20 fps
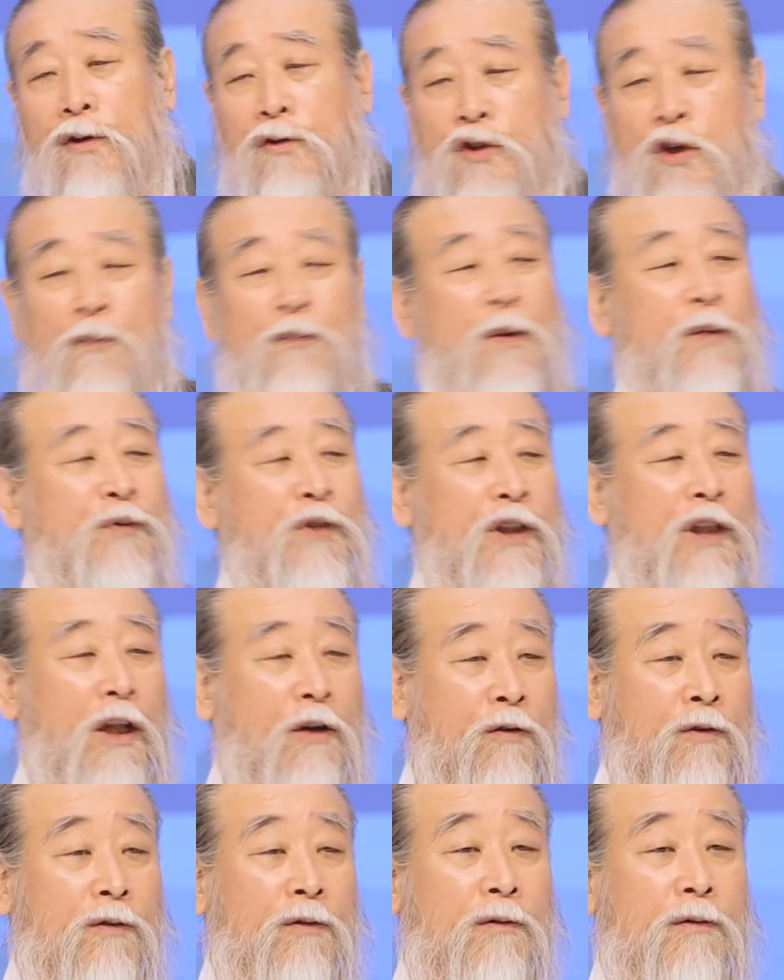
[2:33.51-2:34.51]

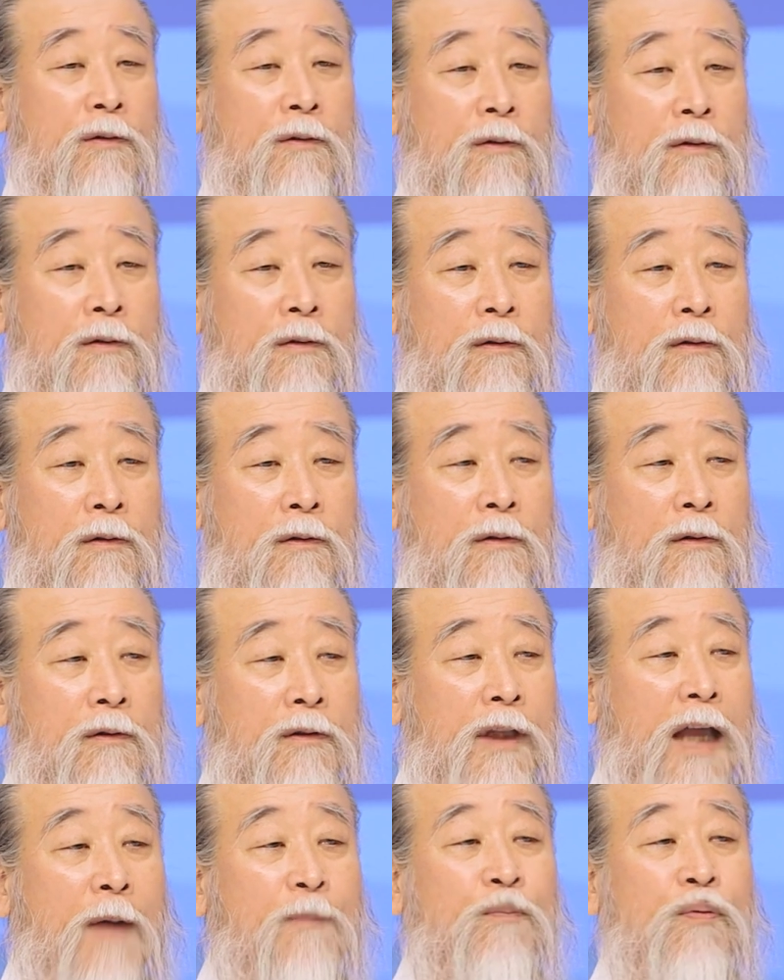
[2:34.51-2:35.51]
정법시대로.
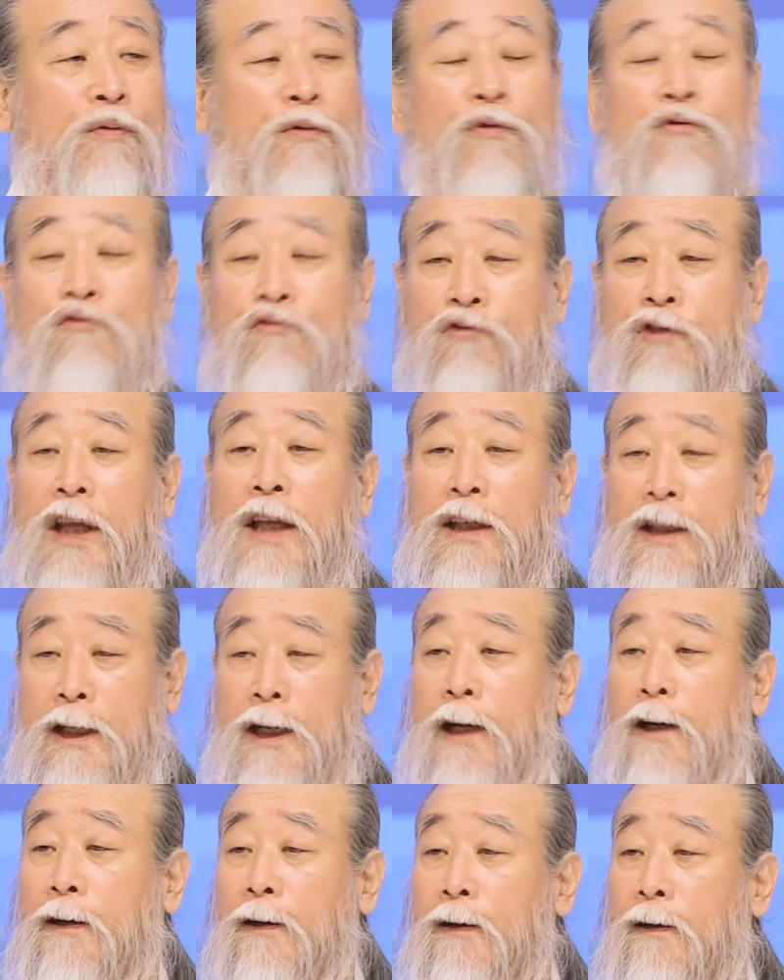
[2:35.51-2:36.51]
다 풀어줄
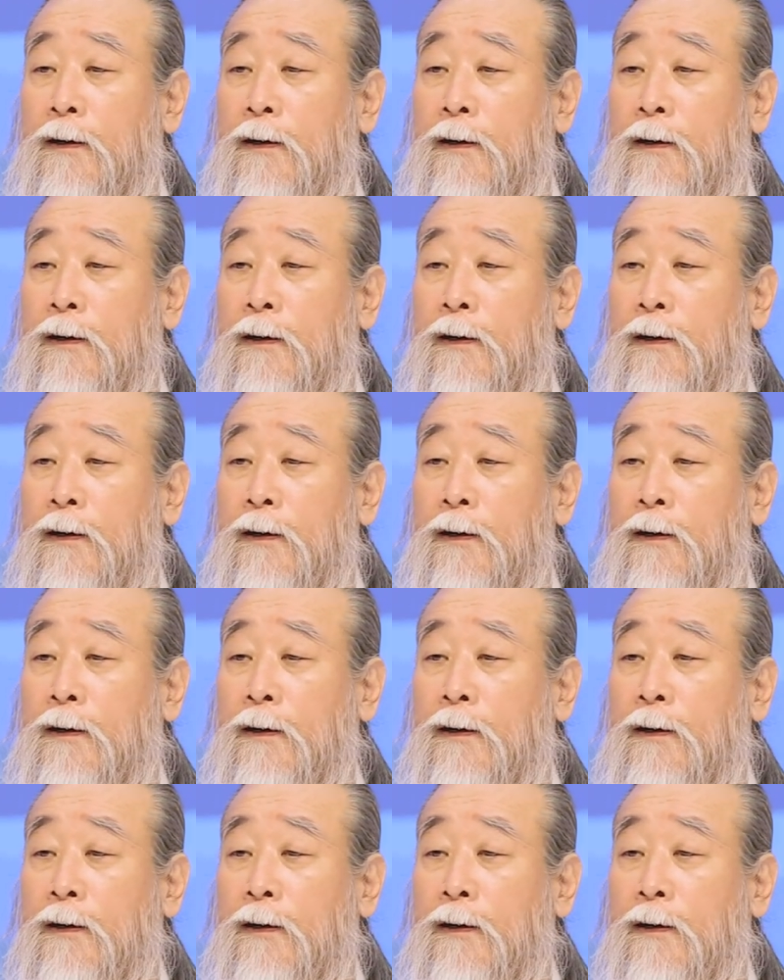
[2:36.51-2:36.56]
테니까.